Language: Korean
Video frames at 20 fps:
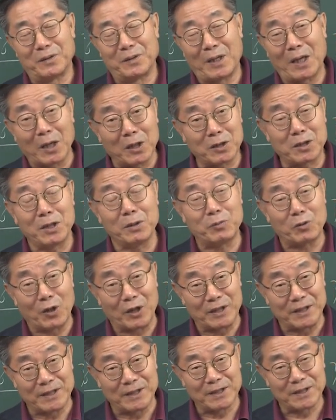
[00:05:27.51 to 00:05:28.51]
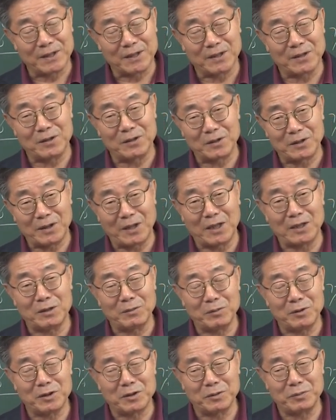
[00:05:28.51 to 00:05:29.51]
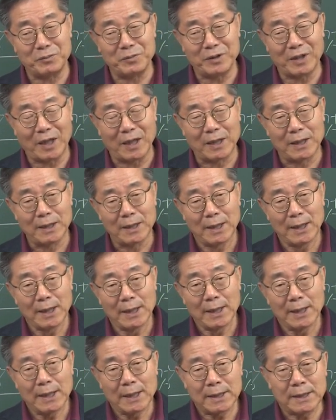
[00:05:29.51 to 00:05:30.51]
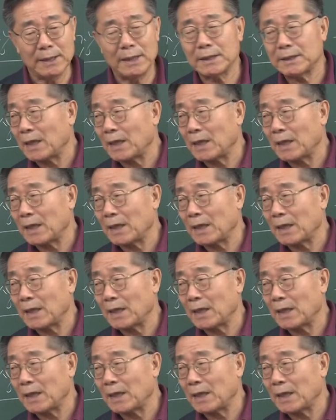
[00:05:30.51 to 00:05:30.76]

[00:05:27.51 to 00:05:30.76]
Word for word: 네거티브한 그런 개념이 있습니다. 근데